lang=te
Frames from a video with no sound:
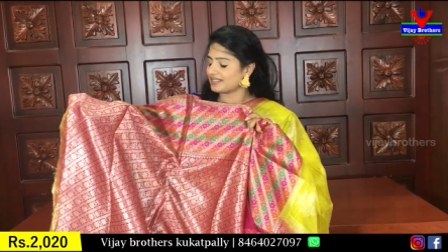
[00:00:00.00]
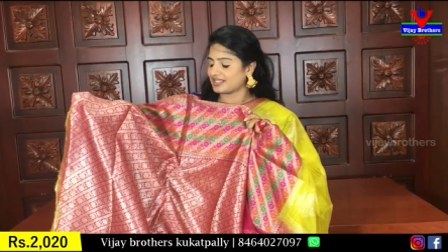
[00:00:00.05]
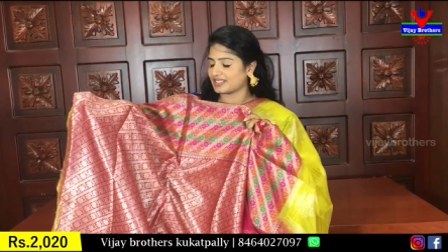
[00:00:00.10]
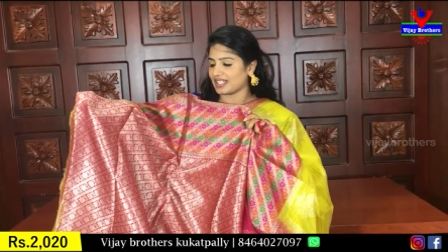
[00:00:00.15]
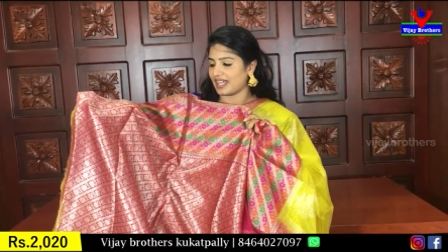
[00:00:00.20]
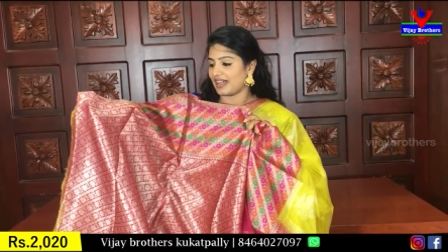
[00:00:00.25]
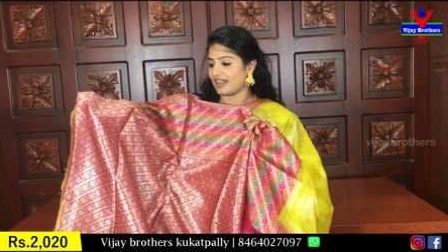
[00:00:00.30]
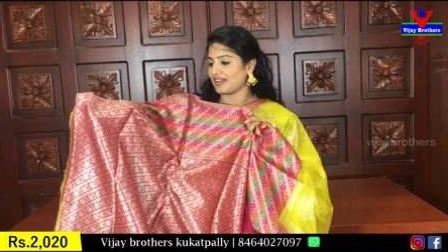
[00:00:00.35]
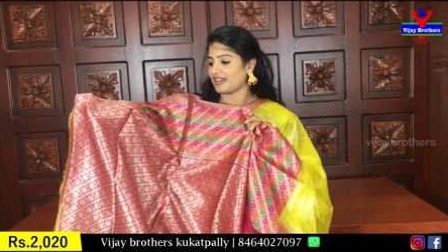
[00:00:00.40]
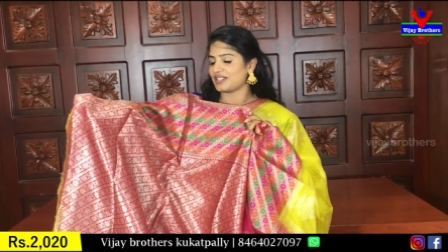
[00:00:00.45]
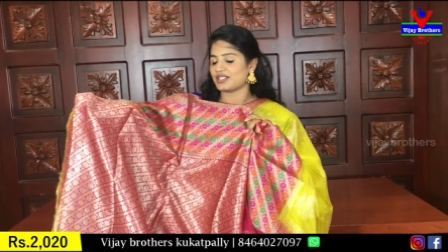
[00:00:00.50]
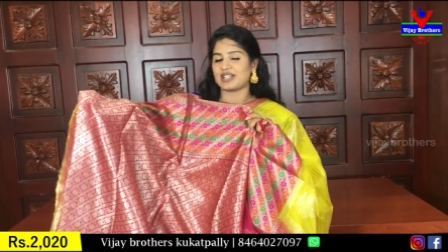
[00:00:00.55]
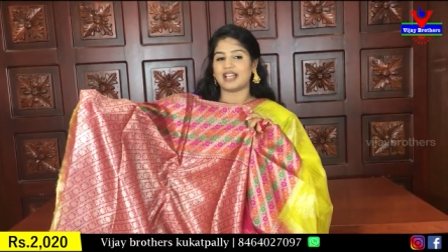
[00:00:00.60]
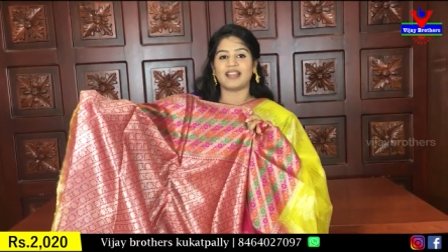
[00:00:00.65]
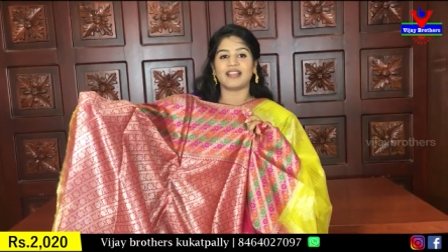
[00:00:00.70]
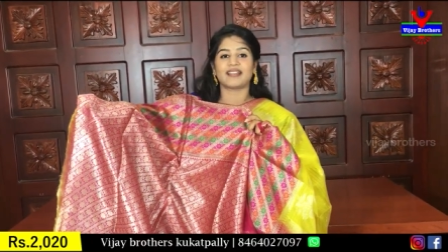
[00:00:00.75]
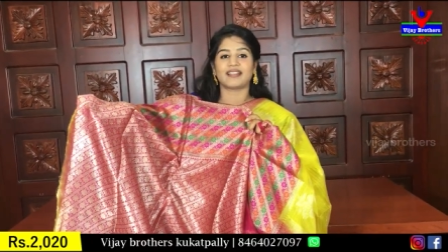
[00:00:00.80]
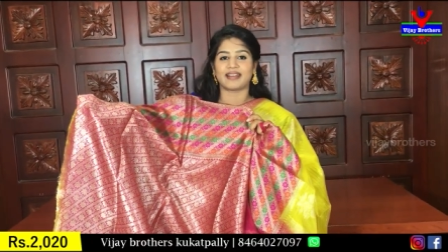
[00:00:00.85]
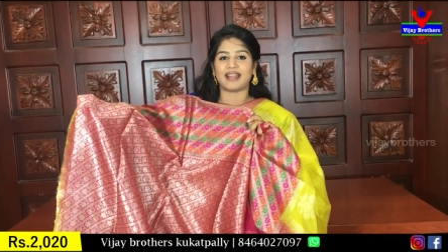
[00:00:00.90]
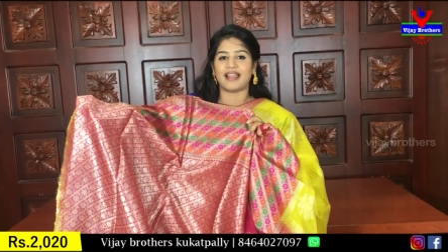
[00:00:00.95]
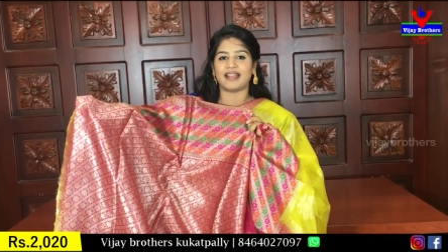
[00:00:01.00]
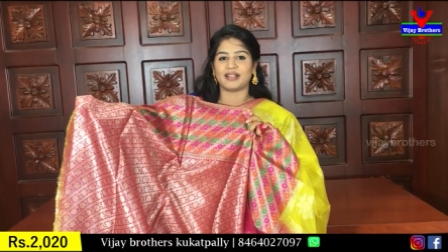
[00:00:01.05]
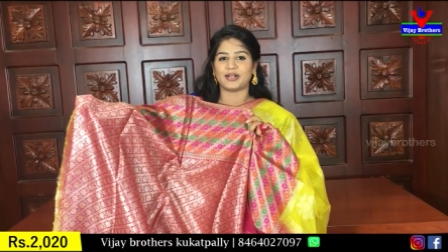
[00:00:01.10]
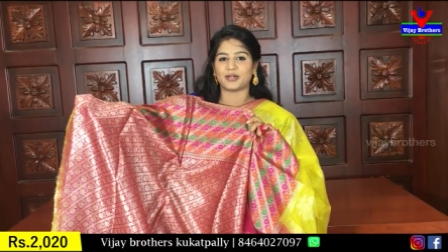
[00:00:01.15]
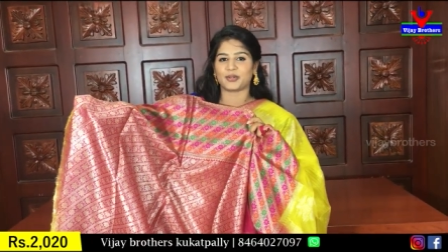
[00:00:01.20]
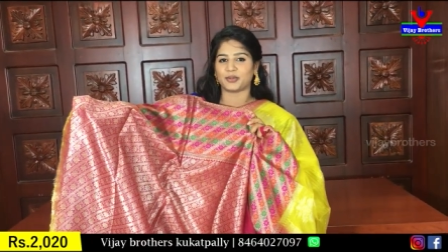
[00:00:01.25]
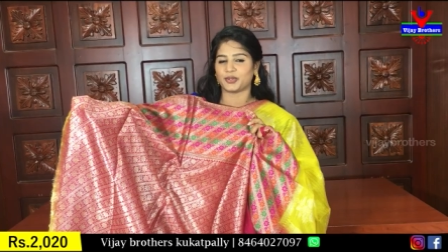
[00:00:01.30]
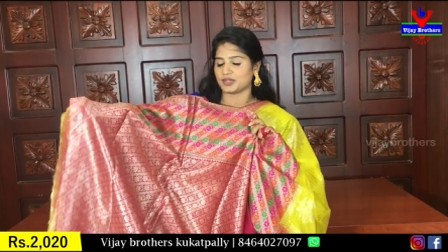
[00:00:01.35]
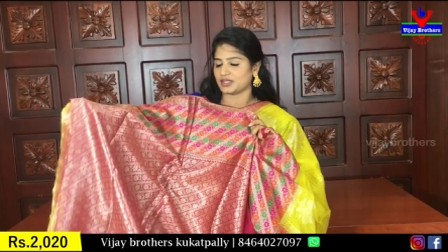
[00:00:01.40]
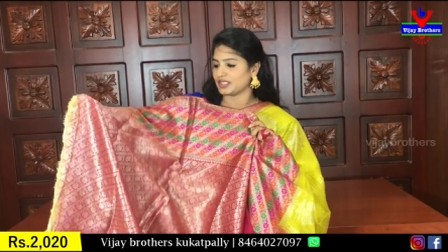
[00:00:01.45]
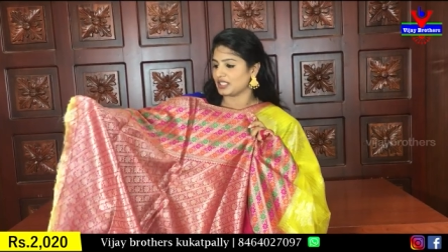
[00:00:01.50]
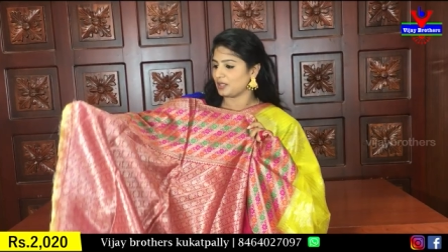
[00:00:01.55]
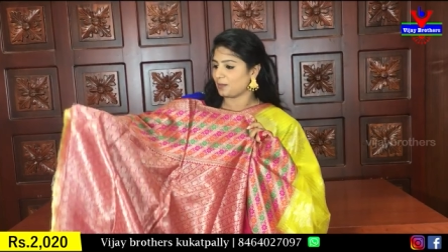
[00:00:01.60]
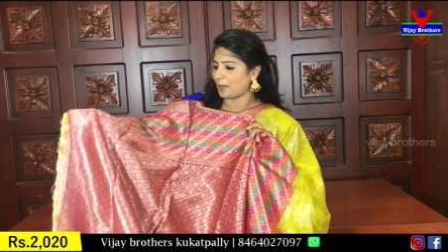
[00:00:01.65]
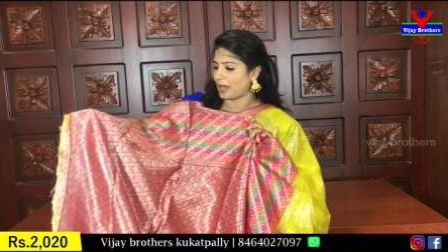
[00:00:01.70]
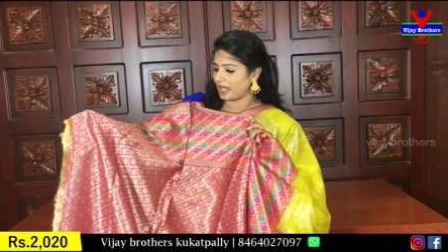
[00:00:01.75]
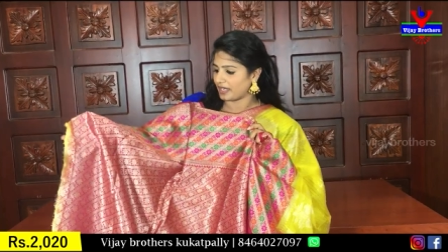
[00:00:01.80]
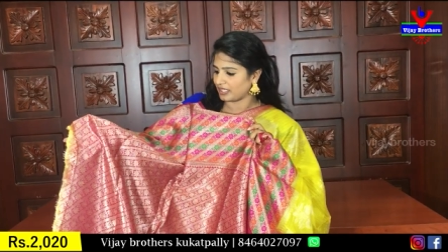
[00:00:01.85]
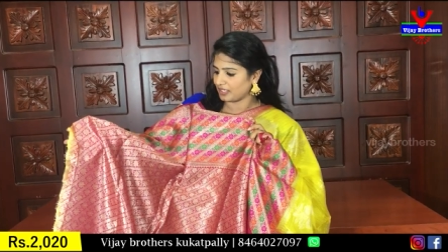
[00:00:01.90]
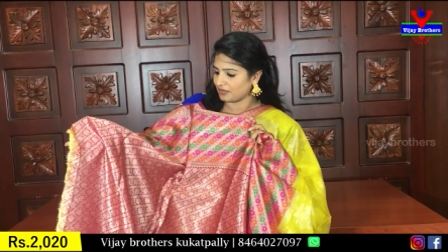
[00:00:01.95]
చాలా చాలా గ్రాండ్ లుక్ వస్తుంది
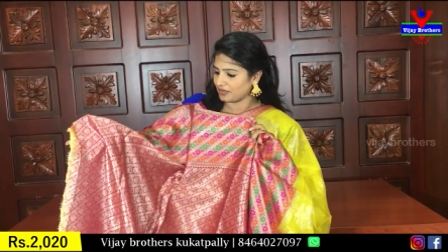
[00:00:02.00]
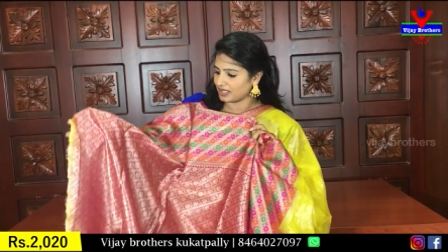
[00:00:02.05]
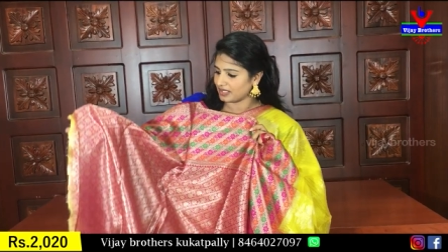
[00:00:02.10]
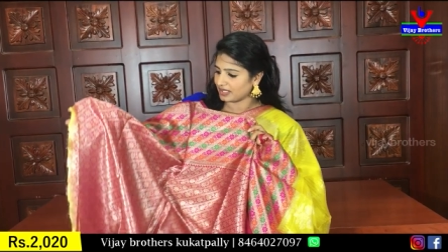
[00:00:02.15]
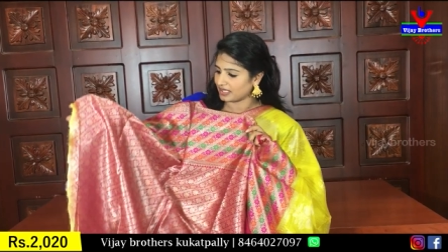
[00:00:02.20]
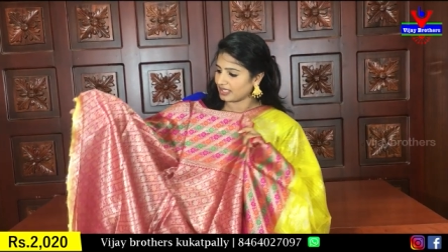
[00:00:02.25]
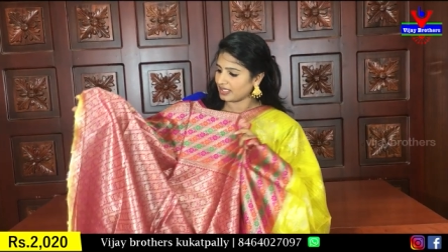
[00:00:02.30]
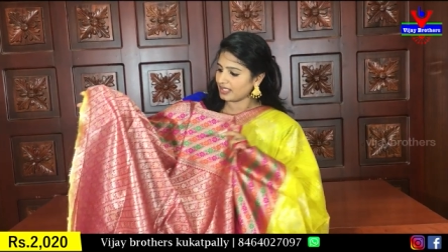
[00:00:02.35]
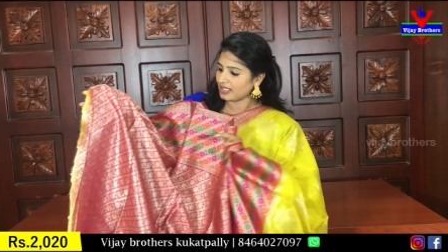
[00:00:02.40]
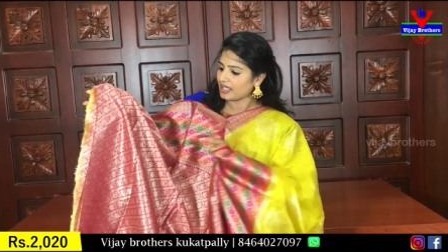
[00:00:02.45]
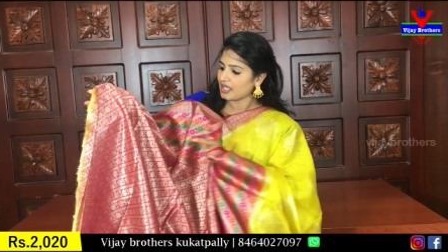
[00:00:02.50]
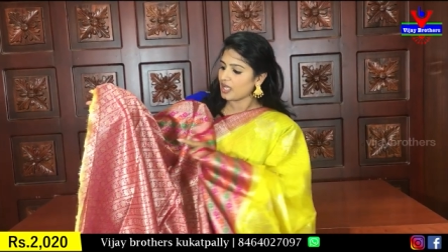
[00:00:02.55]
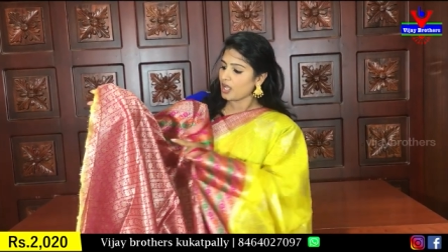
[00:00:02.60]
పార్టీ వేర్కి